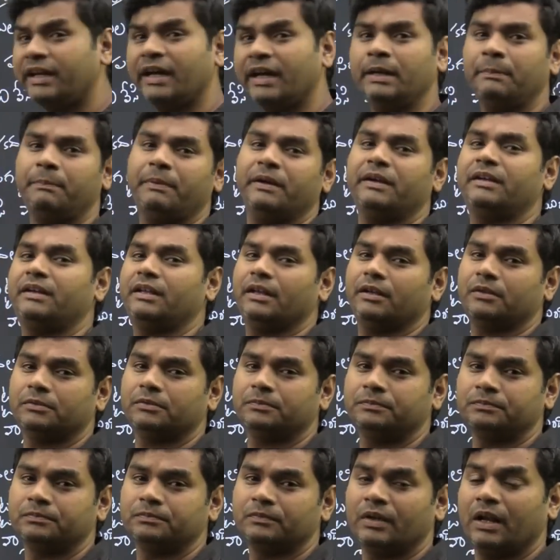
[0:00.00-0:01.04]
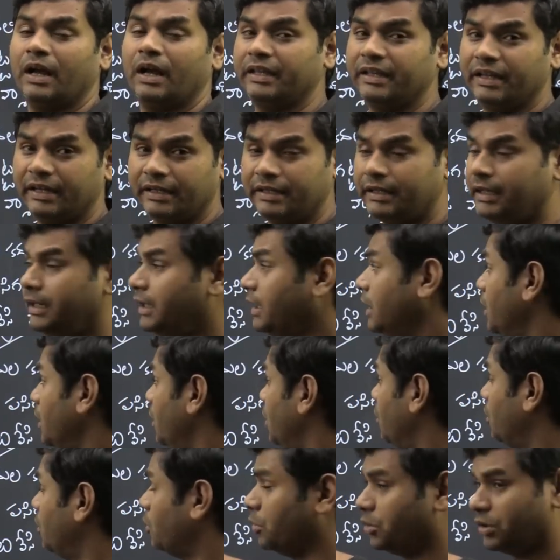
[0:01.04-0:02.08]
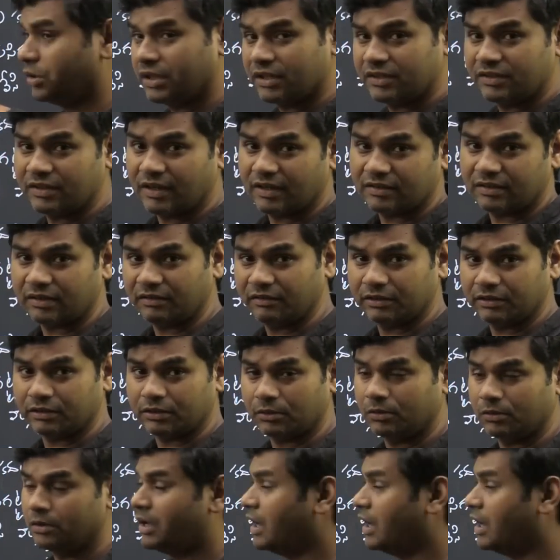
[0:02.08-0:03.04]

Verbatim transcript: కనిపెట్టారు ఐఐటి రూర్కి శాస్త్రవేత్తలు